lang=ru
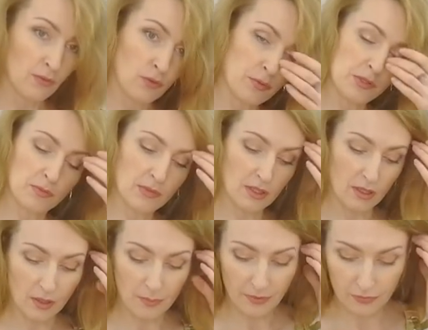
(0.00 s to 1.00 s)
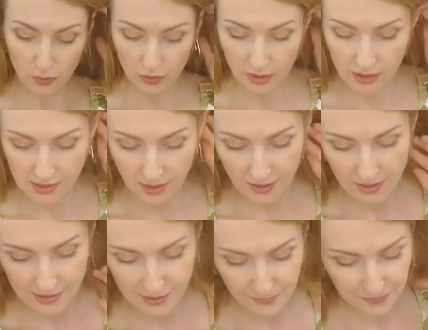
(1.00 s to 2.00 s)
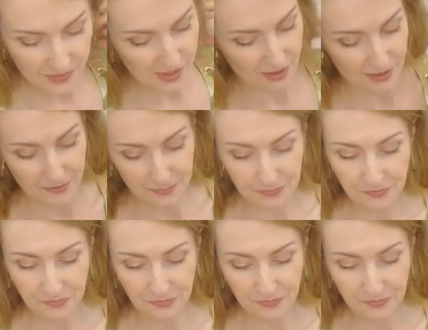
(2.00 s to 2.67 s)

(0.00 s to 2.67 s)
в общем-то повторные заказы делает